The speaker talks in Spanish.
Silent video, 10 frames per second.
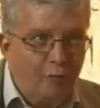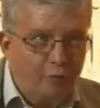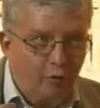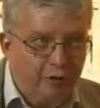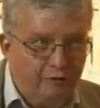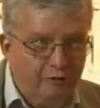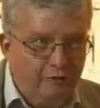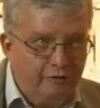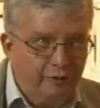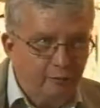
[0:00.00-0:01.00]
una
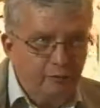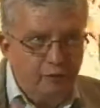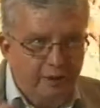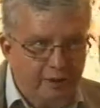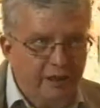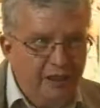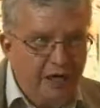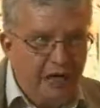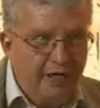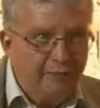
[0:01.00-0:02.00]
proyección del Museo de Jaén
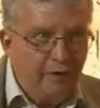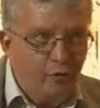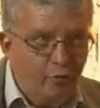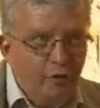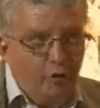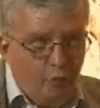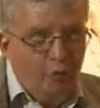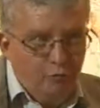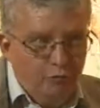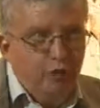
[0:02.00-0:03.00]
a nivel europeo como
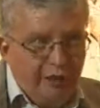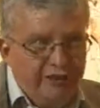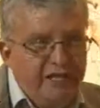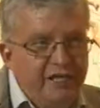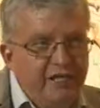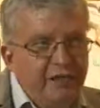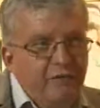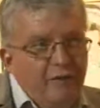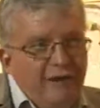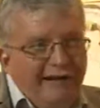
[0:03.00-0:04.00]
un museo que tiene
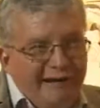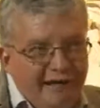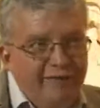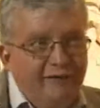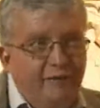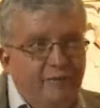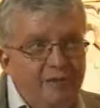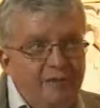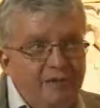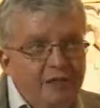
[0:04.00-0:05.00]
una riqueza de
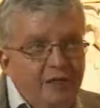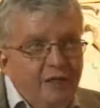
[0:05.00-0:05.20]
piezas